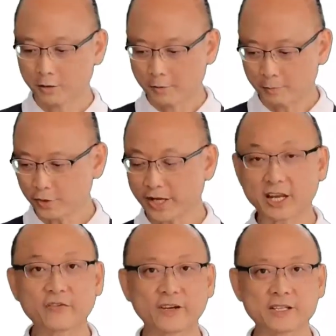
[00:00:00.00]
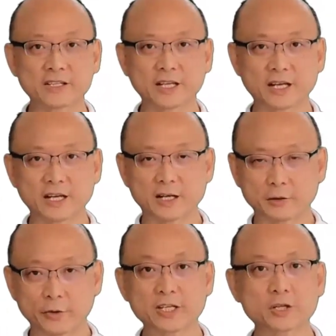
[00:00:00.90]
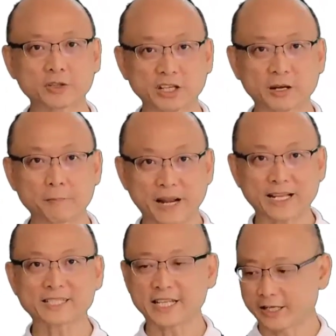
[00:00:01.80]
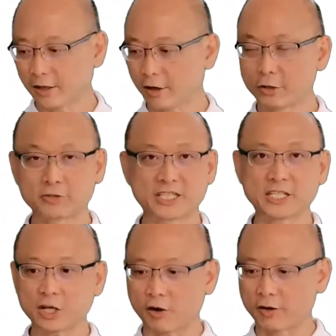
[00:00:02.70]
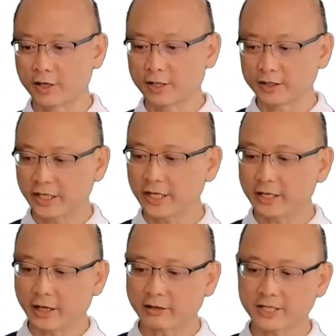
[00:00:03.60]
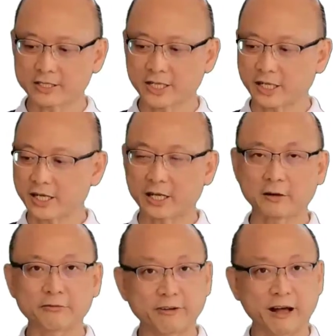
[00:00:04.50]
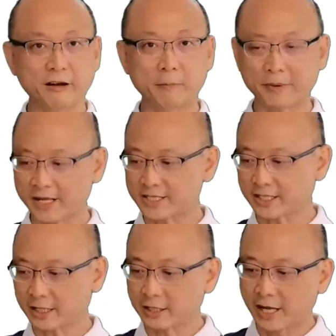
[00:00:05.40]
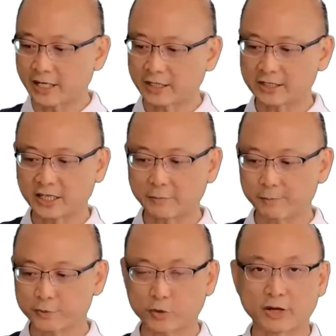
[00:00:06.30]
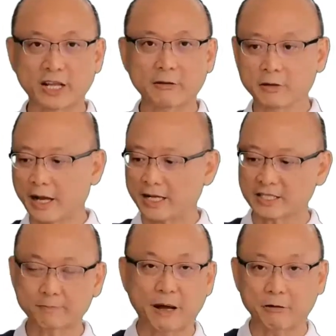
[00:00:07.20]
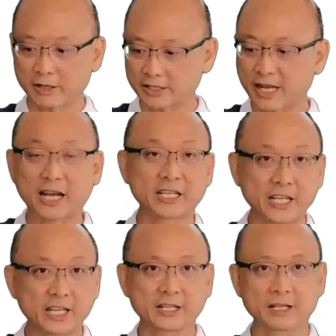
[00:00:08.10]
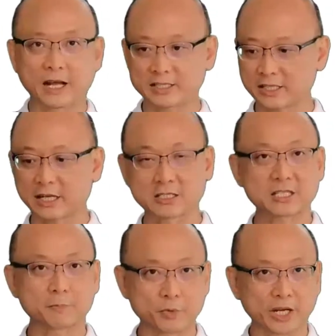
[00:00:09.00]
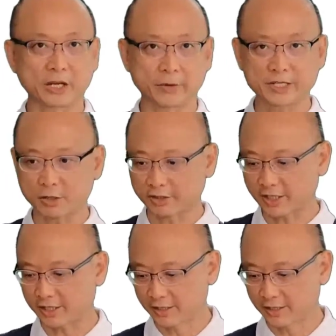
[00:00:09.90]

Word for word: 不可以分的回收的 plastic 哦，有几种，第一，好像这个发啊 plastic 的，它的这个塑料它是薄可是很硬，它这个是不可以回收的。